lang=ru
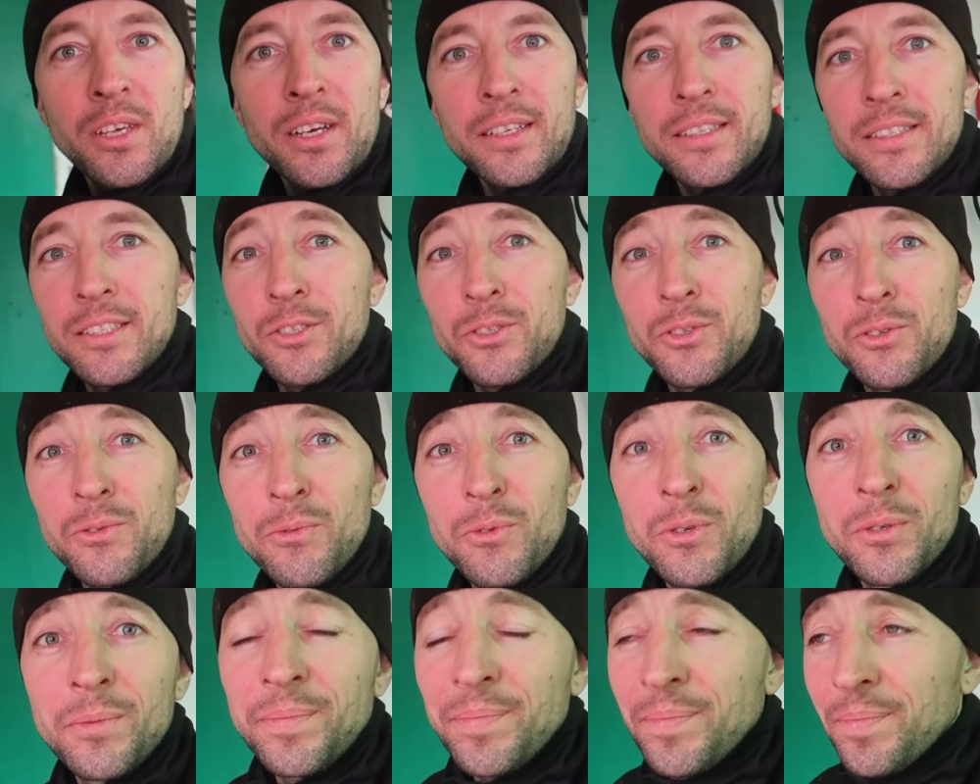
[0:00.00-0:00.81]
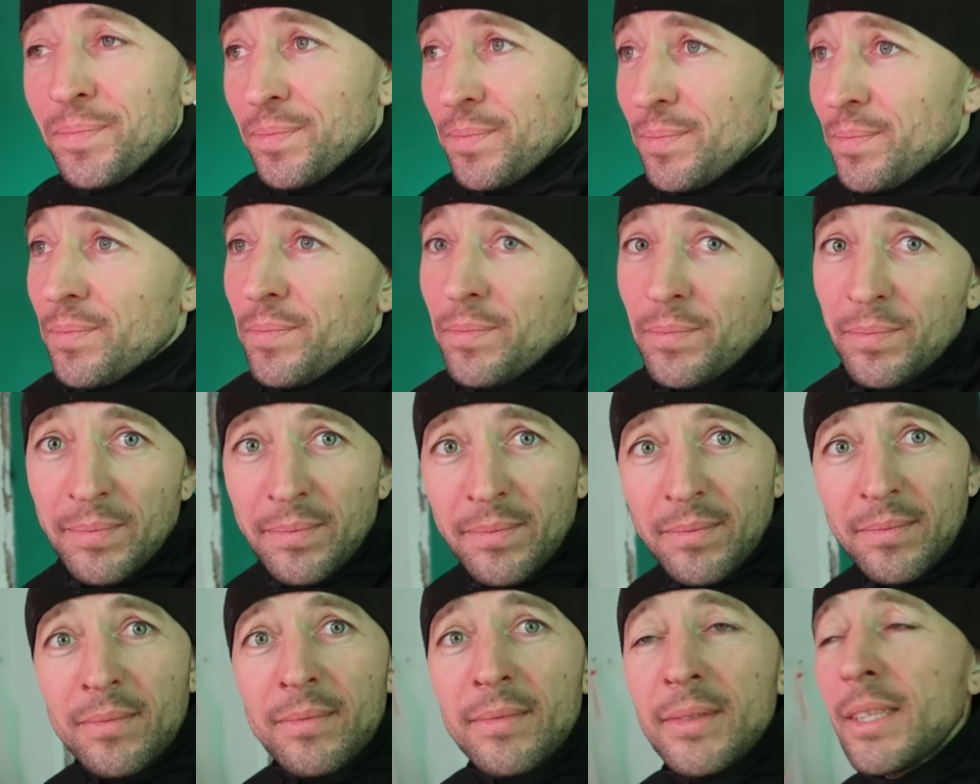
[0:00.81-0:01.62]
так не живу,
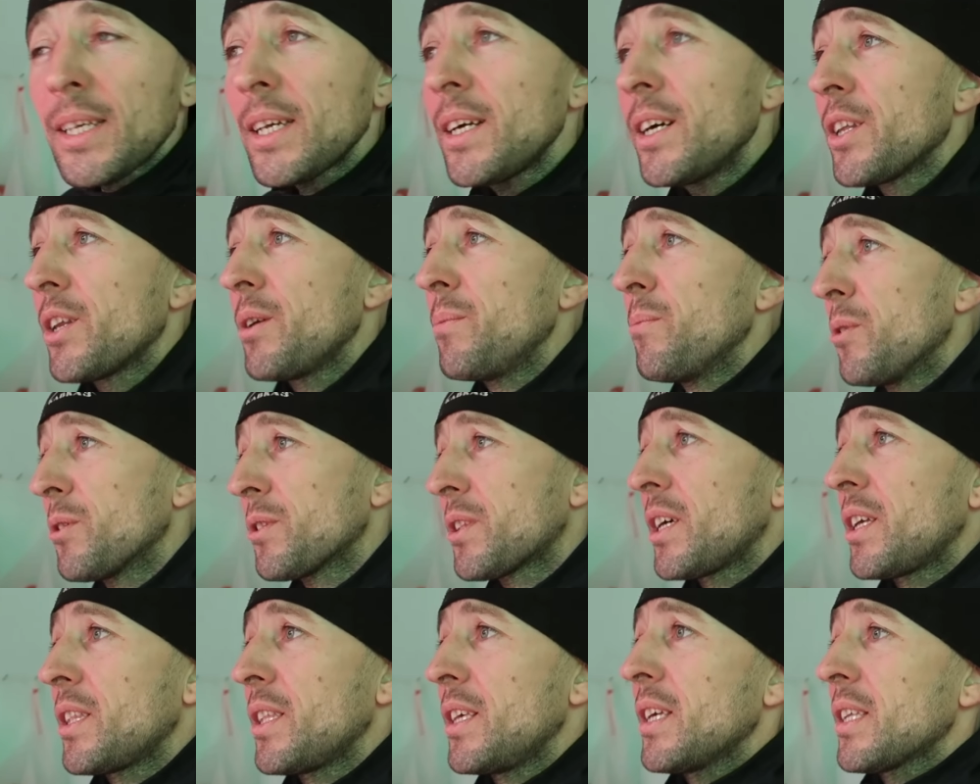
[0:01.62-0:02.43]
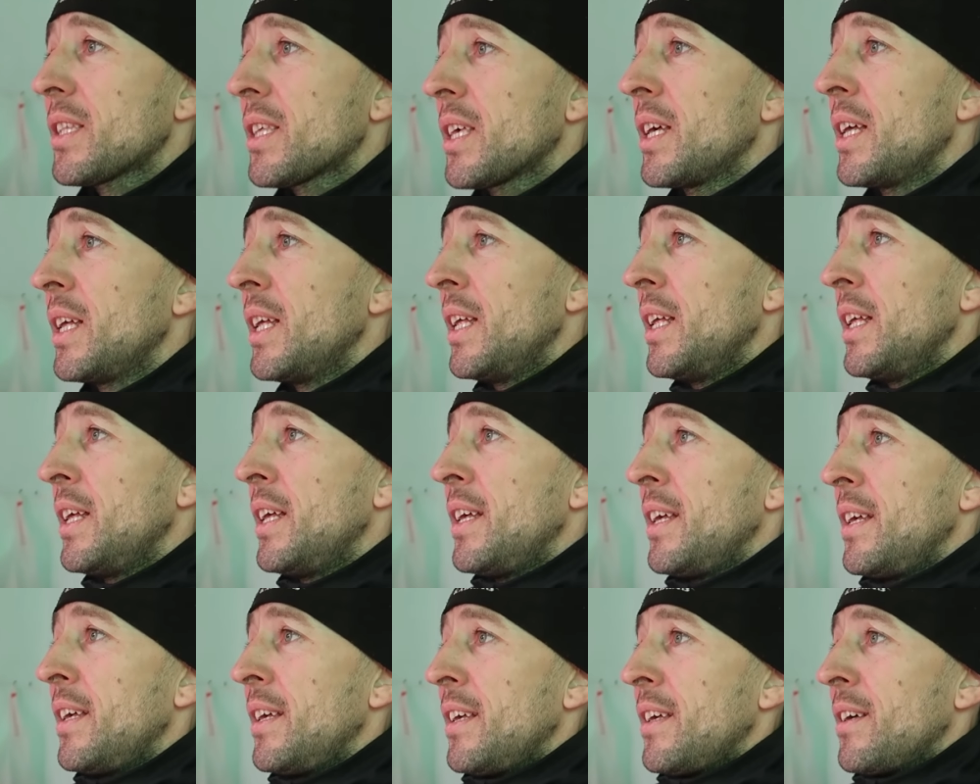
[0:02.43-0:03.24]
ремонта нет.
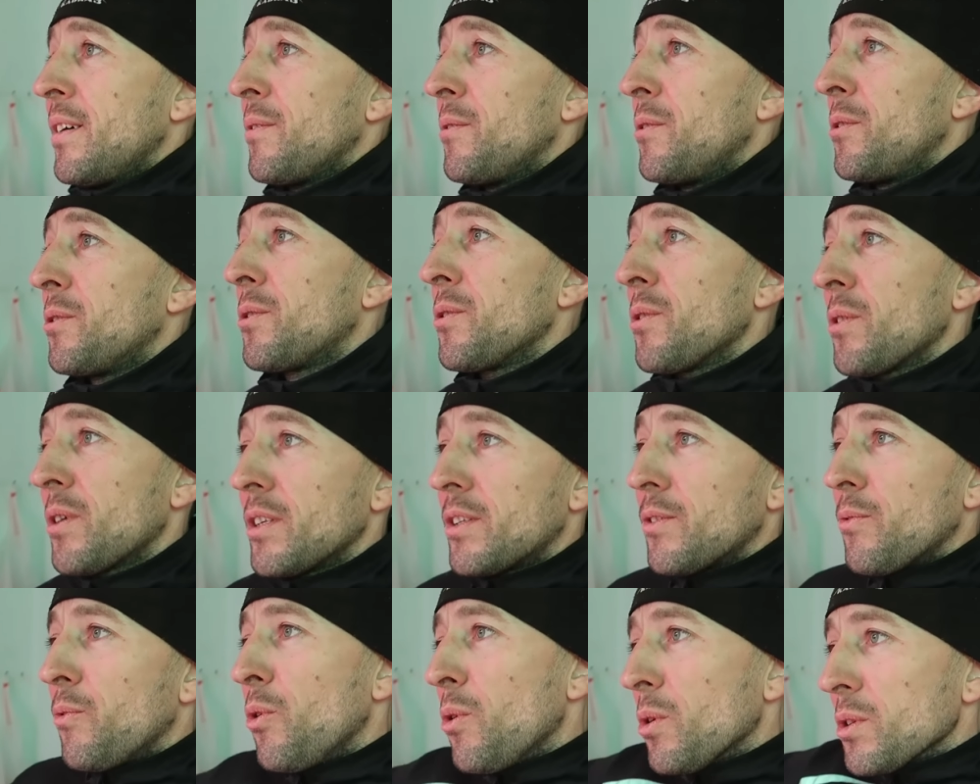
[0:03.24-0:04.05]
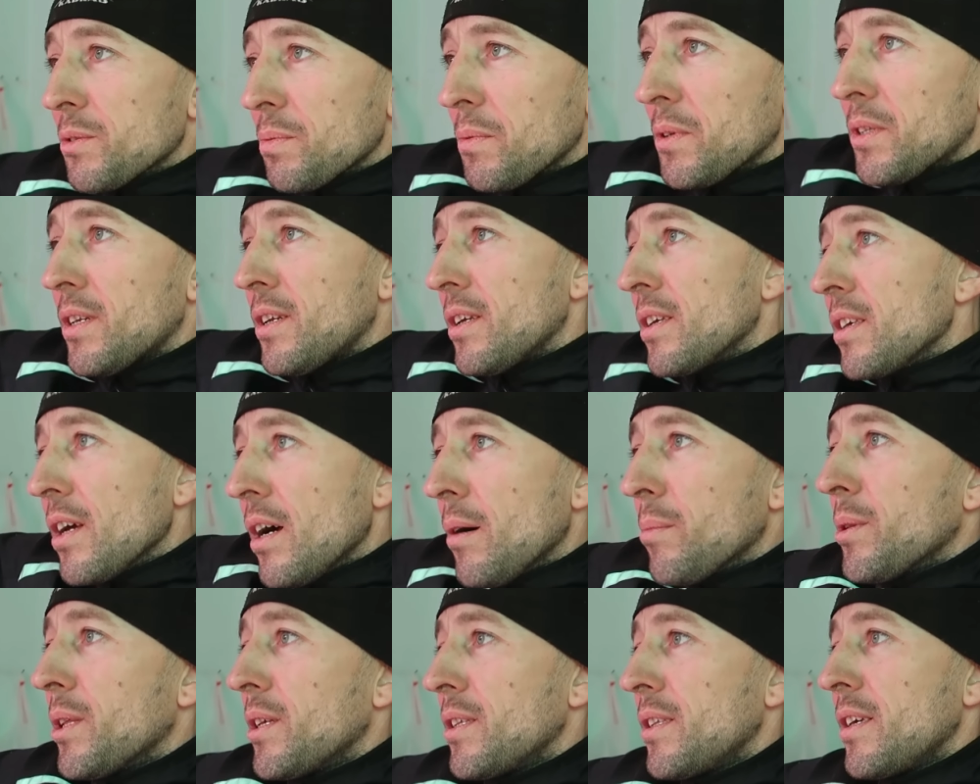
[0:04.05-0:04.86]
Вот он говорит, вот смотри,
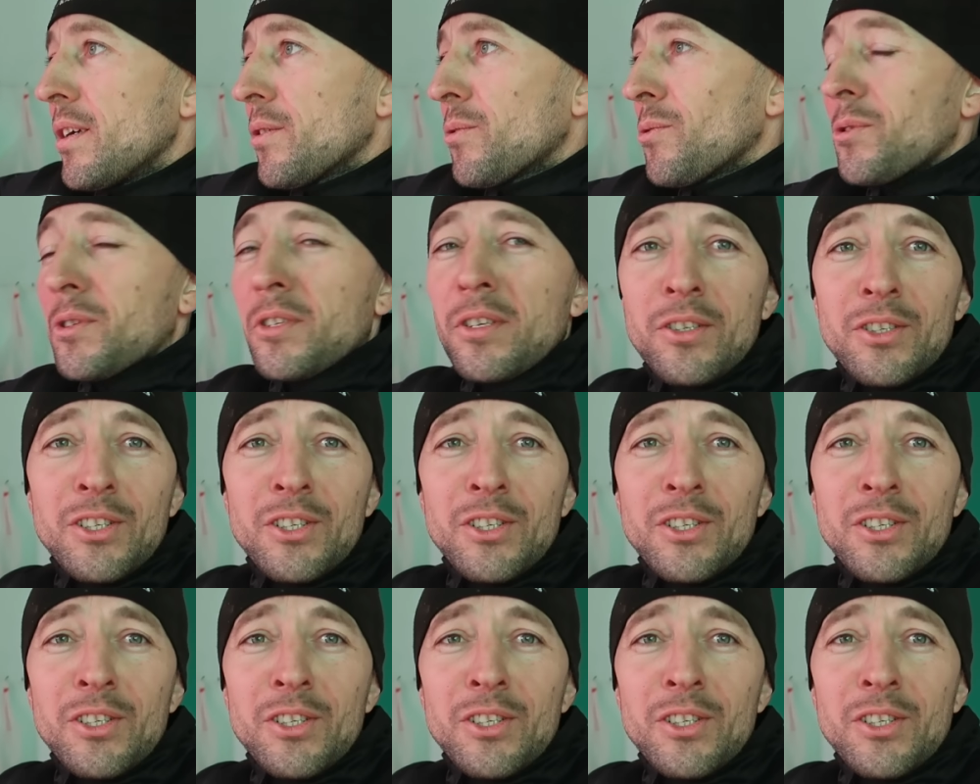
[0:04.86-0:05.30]
яблони я тут